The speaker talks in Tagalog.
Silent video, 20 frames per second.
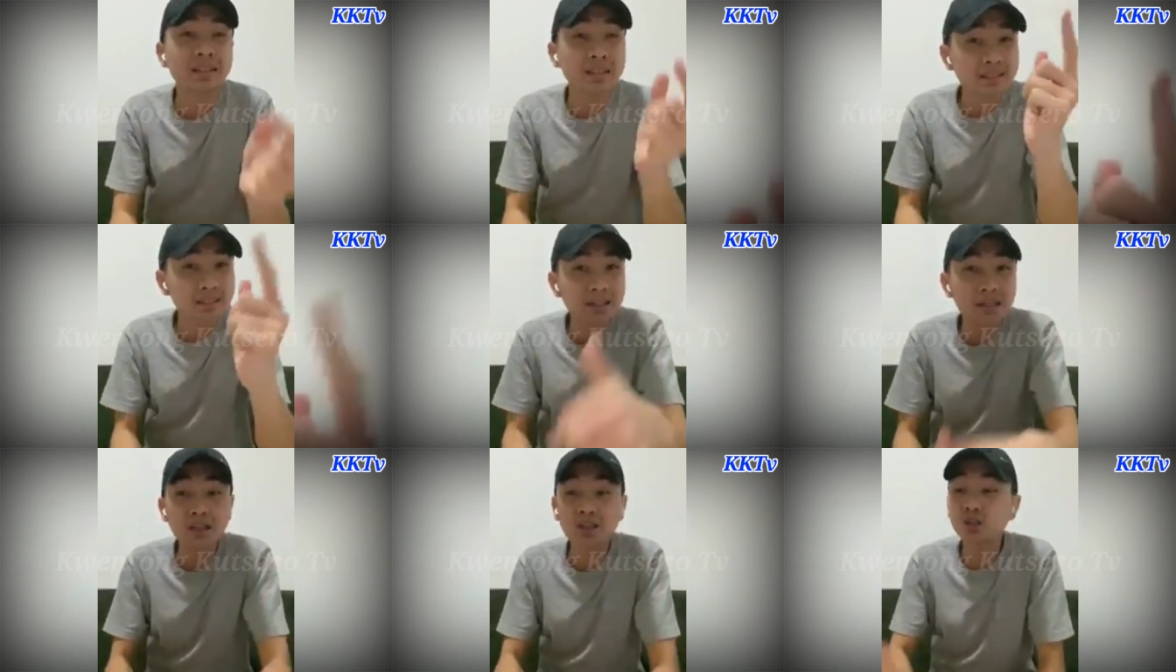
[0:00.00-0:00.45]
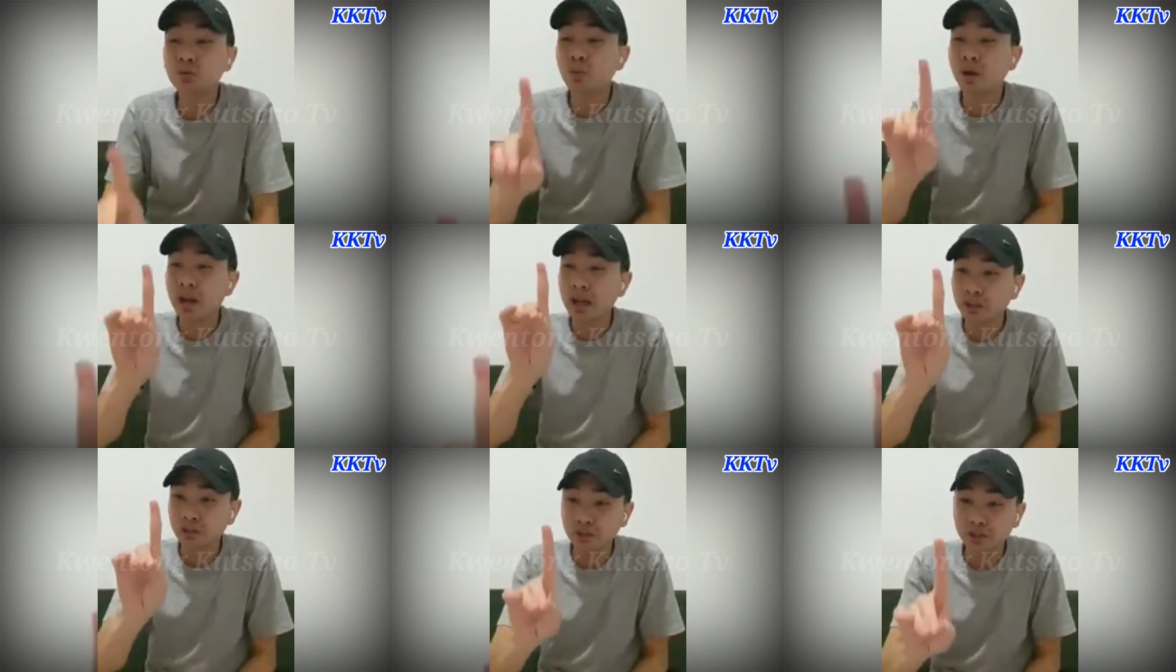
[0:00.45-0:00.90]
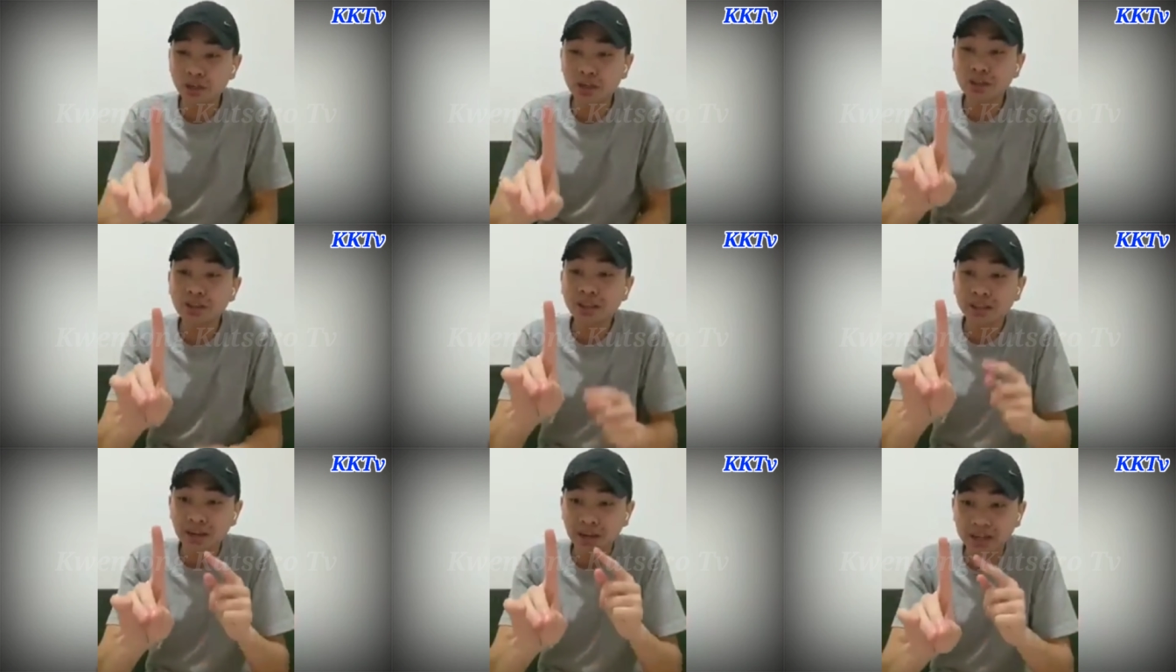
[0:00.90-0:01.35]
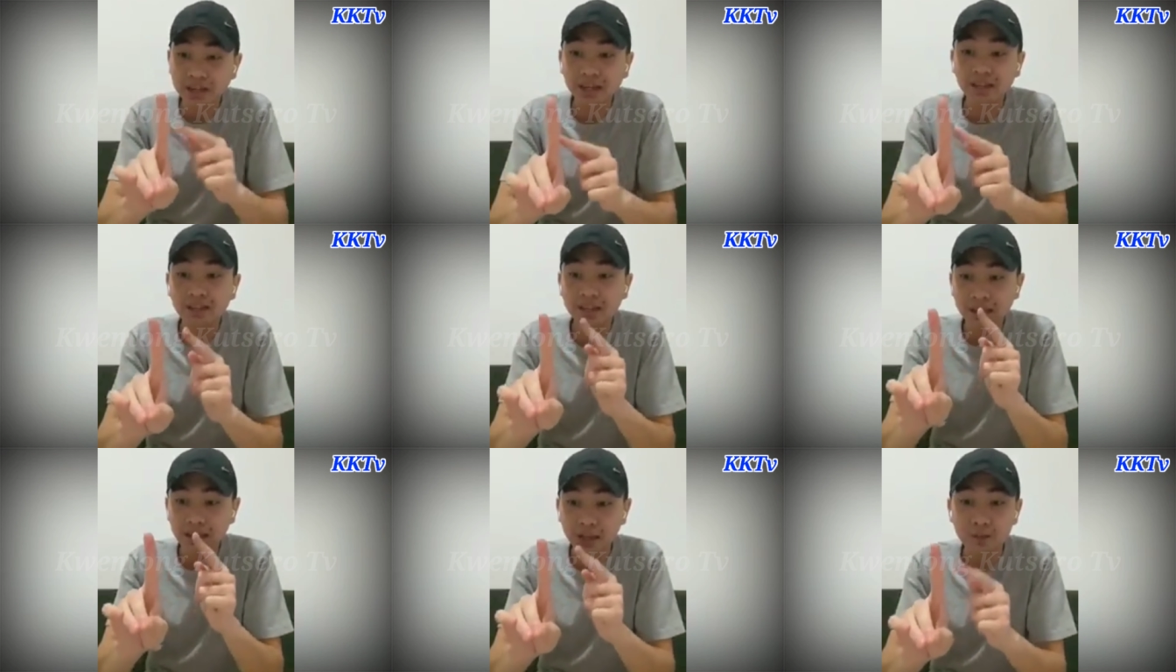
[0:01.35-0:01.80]
That's the reason why ito na rin yung
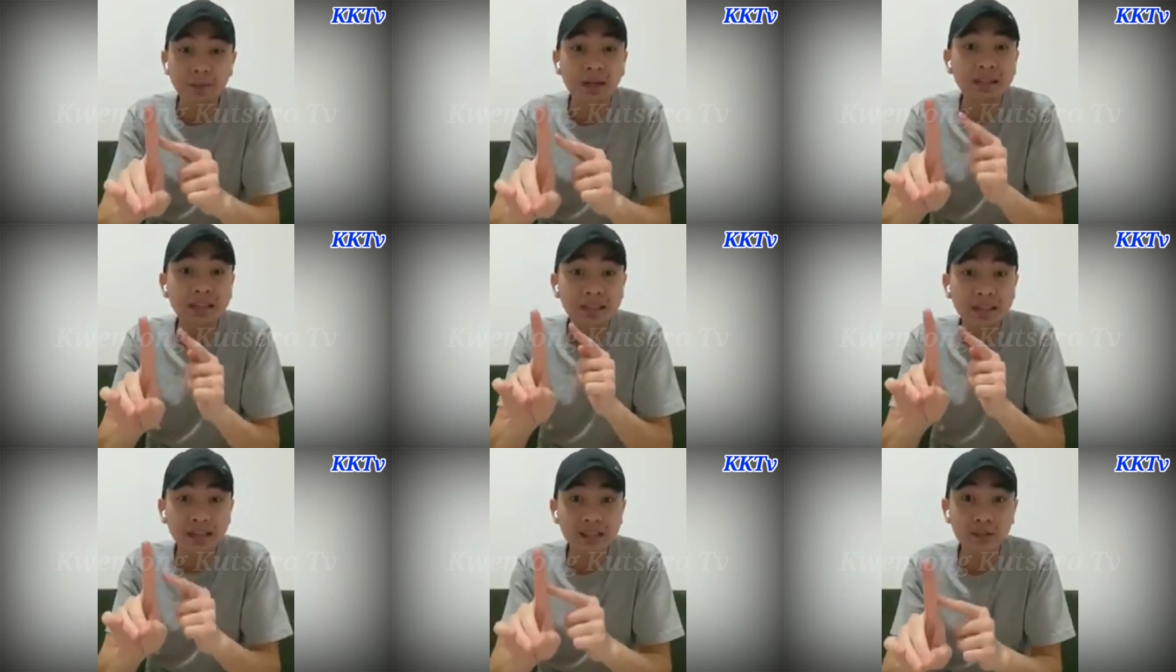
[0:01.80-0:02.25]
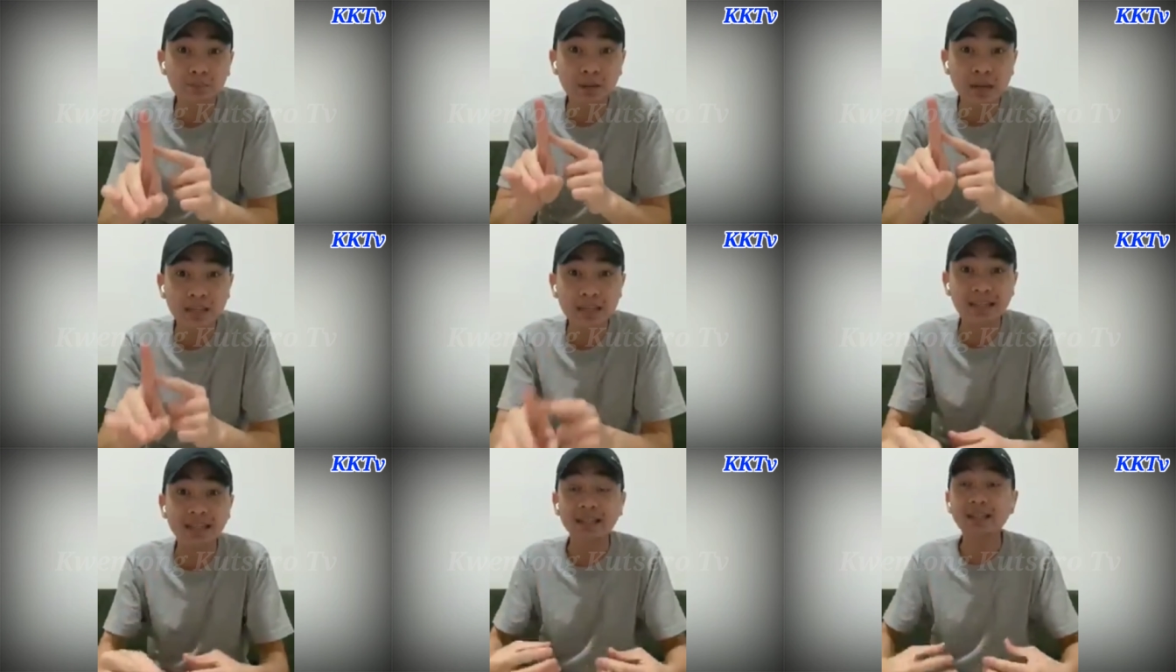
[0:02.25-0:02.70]
tinarget nila, yung mga DDS pages.